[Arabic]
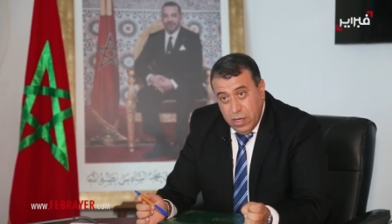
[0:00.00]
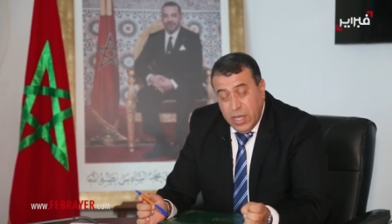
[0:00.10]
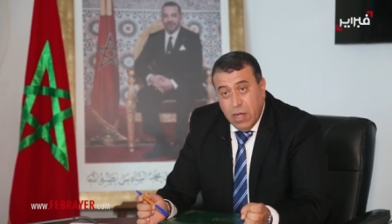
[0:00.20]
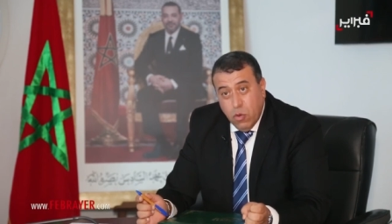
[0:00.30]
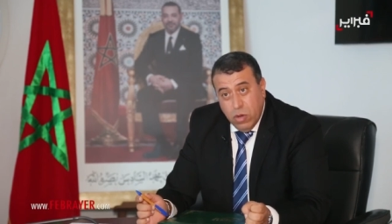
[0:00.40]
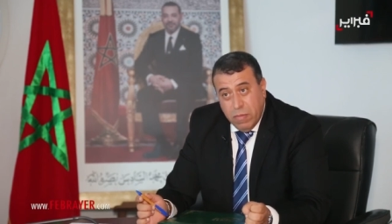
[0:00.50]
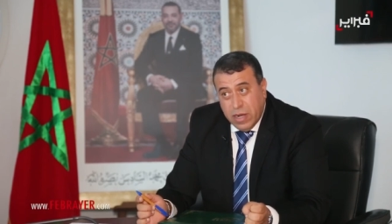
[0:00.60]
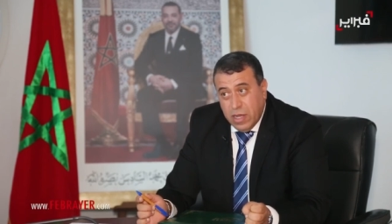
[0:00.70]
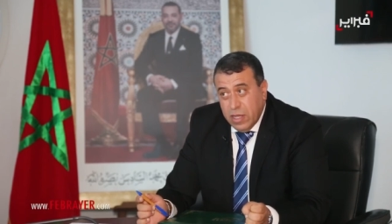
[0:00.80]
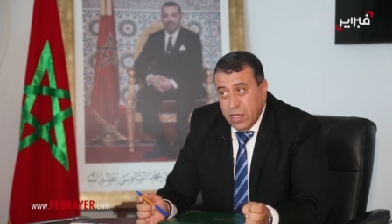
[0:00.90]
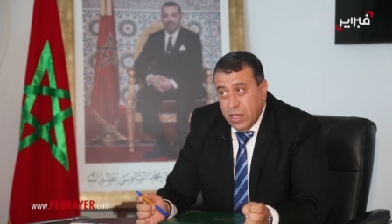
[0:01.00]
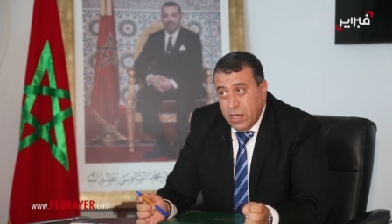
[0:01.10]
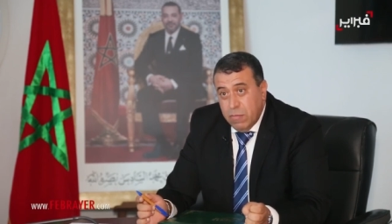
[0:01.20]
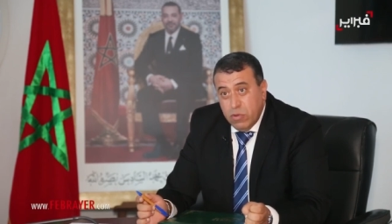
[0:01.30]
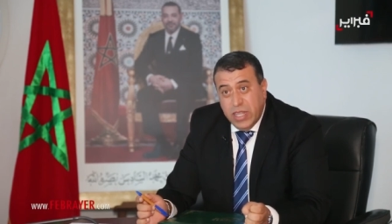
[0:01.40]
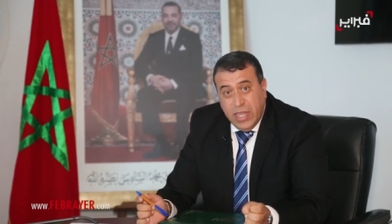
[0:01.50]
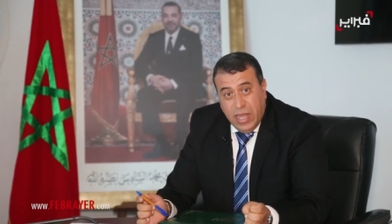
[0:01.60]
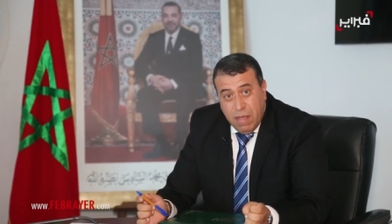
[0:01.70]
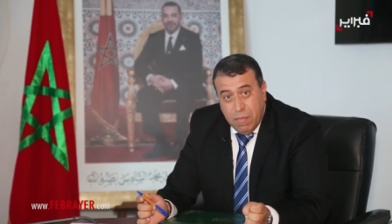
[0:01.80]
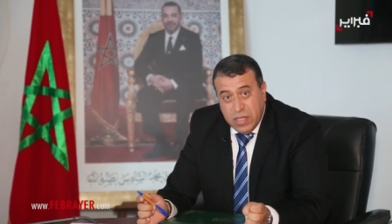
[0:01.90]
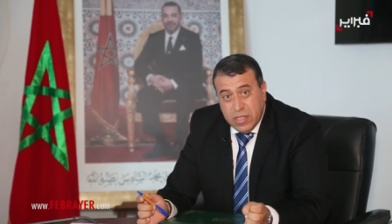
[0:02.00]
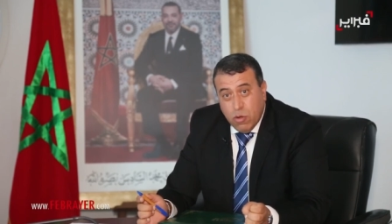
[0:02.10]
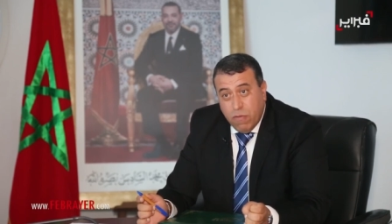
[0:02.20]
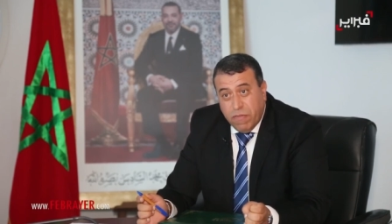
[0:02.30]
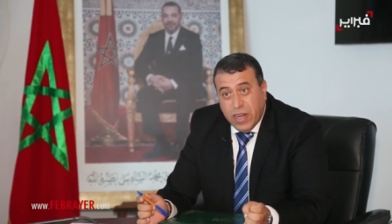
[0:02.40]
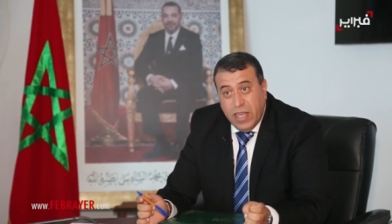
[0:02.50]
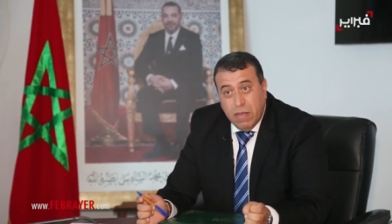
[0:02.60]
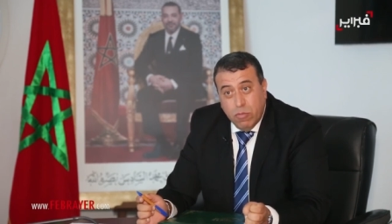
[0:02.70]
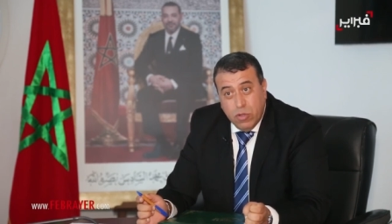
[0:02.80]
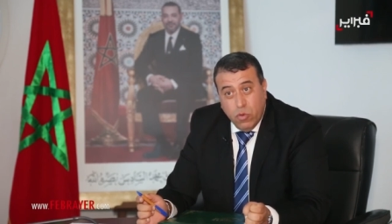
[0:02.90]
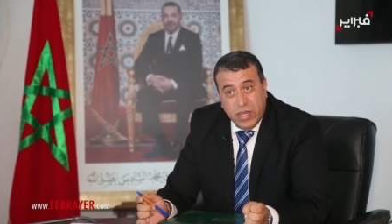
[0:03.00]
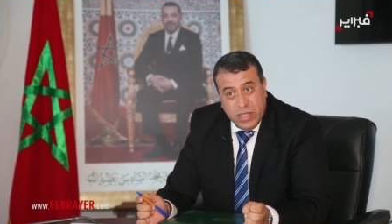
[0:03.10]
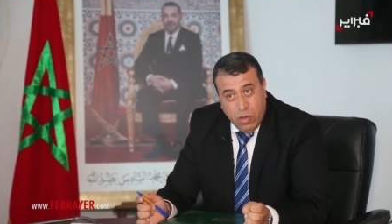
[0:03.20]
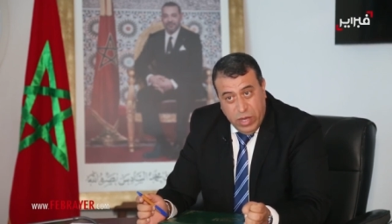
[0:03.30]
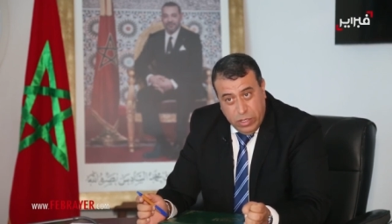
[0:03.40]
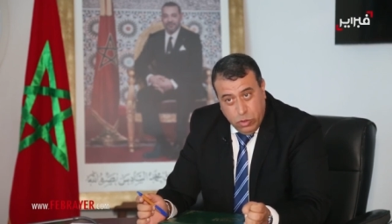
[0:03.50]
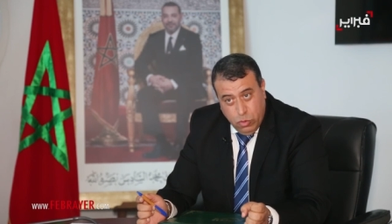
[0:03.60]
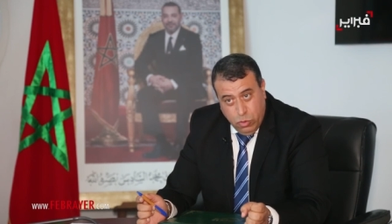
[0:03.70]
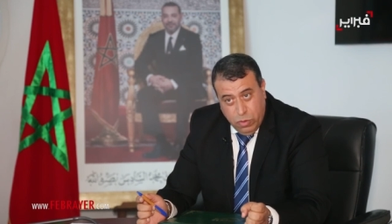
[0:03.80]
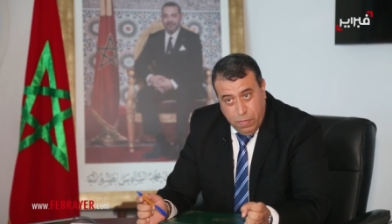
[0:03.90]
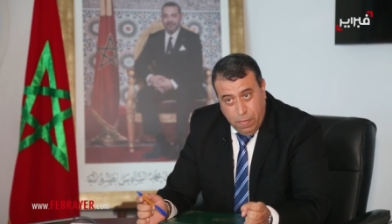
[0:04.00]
لاول مره المديريه العامه تتوفر على مدونه قواعد السلوك